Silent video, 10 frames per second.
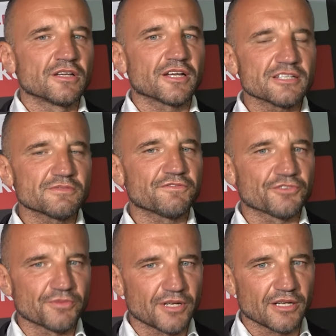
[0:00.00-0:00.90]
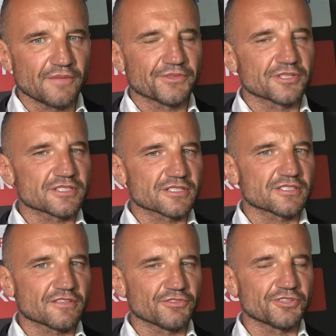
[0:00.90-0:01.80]
Kasper Formela to jest ten
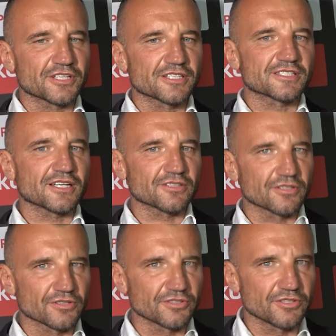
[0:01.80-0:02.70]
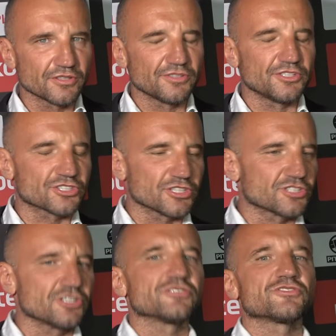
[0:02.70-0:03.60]
zawodnik z kategorii niższej,
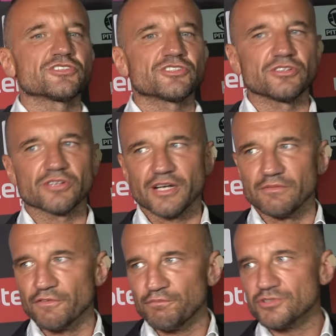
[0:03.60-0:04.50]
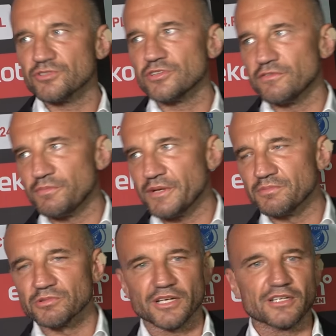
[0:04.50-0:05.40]
66 kg. Początkowo plan
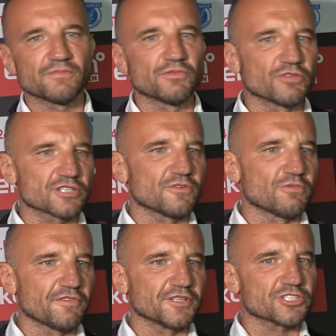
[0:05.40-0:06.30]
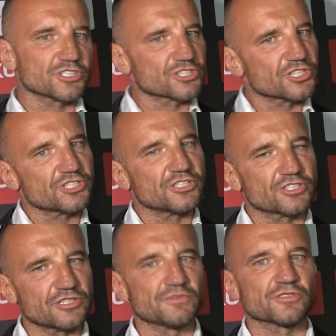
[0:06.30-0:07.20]
był taki, bo Łukasz ma umowę na 66 i na
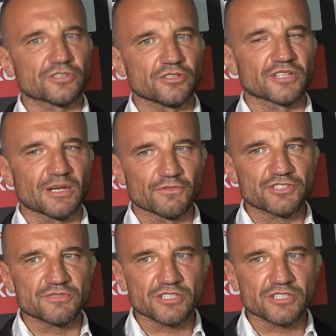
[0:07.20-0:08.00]
70 kg, żeby